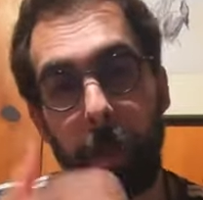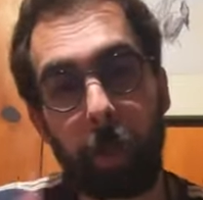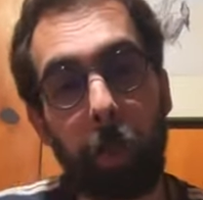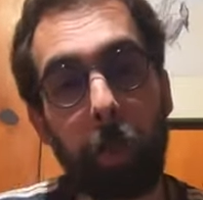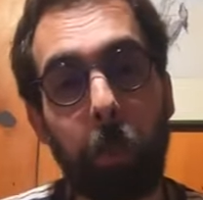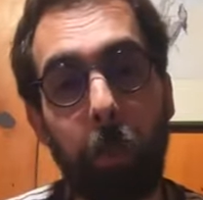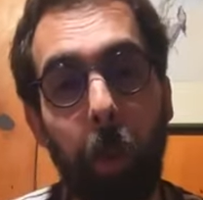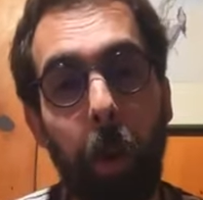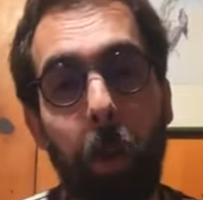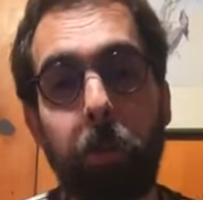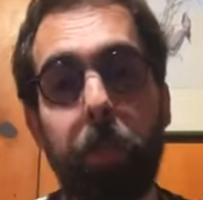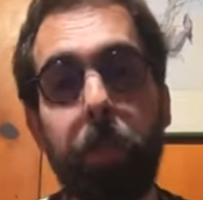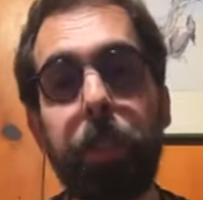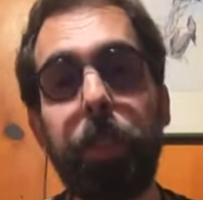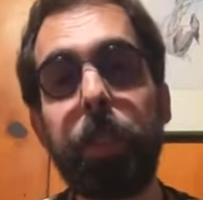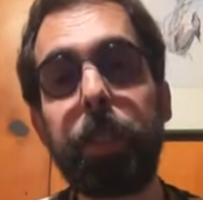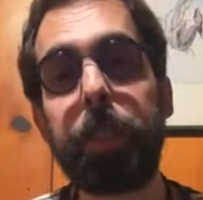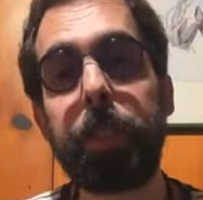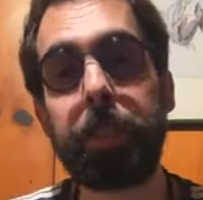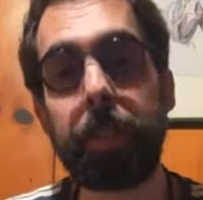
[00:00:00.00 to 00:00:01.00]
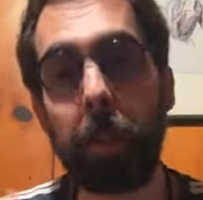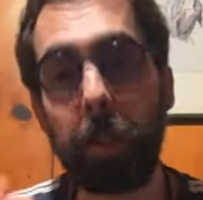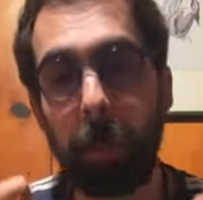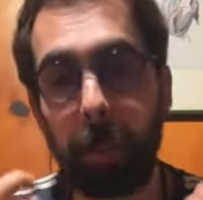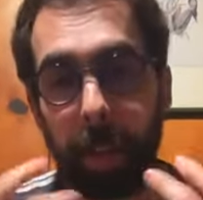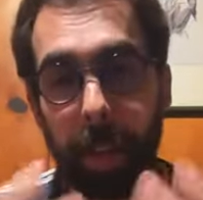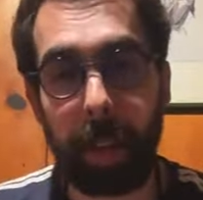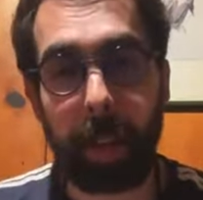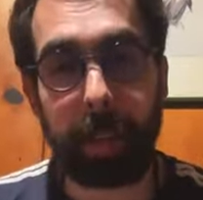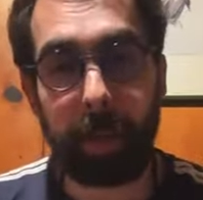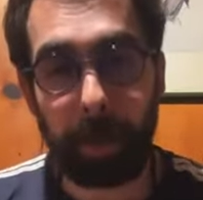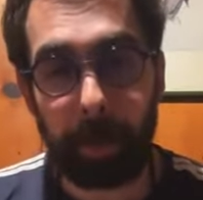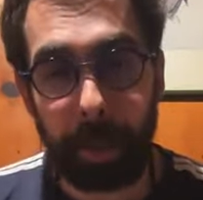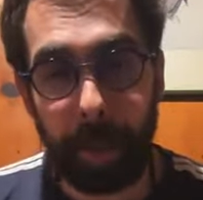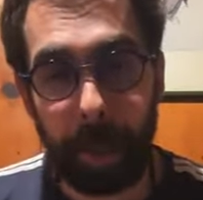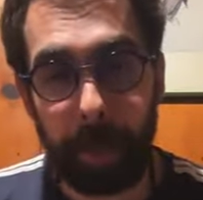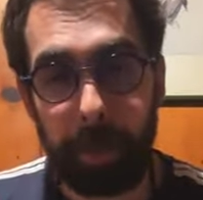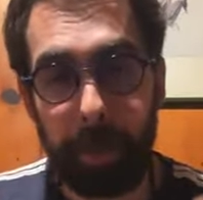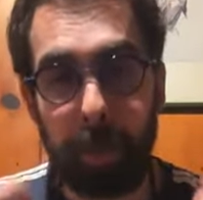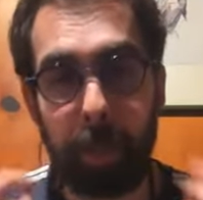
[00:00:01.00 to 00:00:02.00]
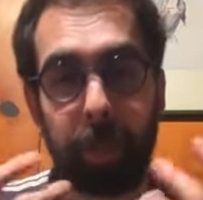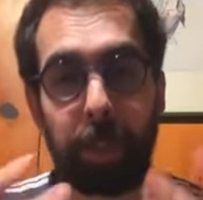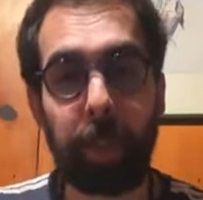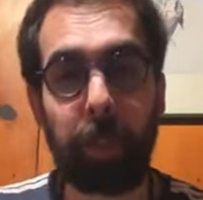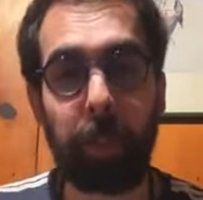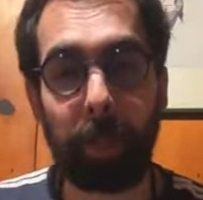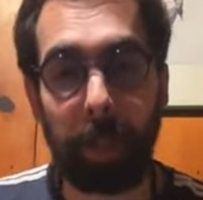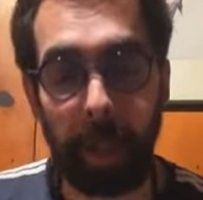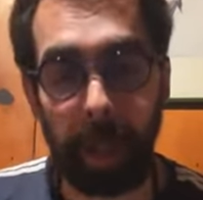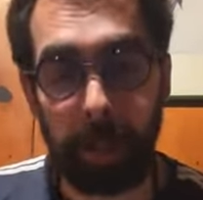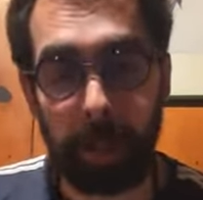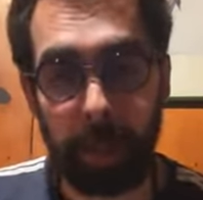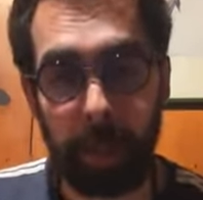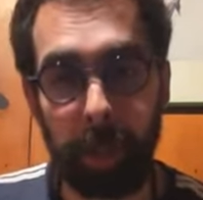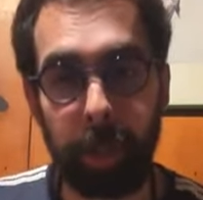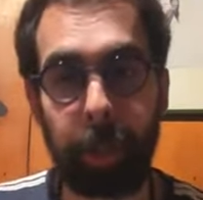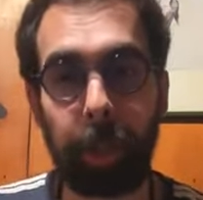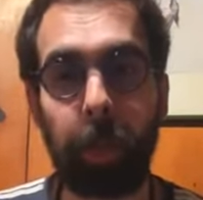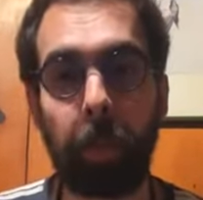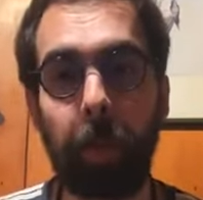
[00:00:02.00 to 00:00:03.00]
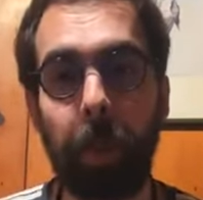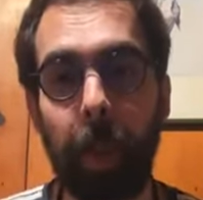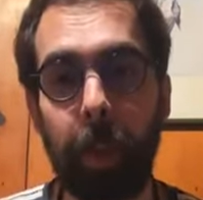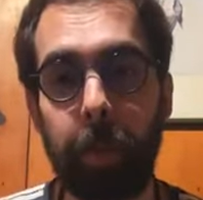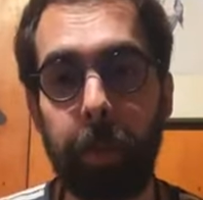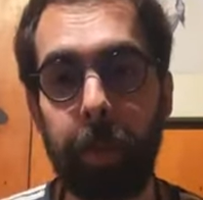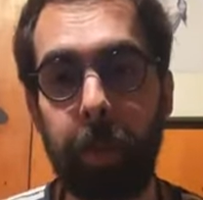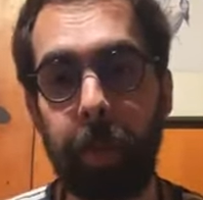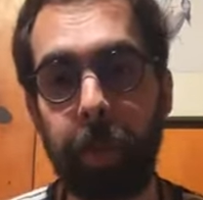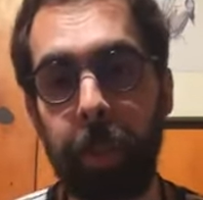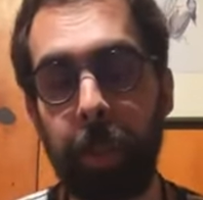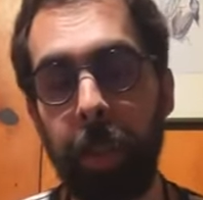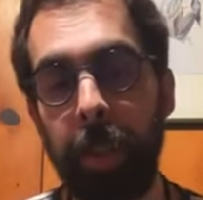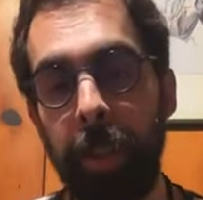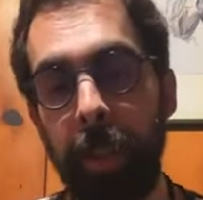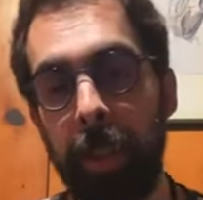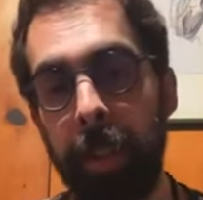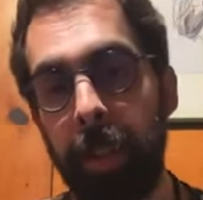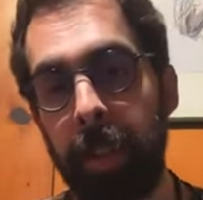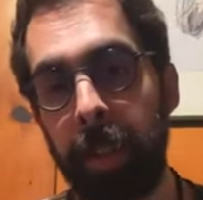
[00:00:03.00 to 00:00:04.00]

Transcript: não posso sentir essa insegurança, não quero sentir, não quero sentir, não quero sentir.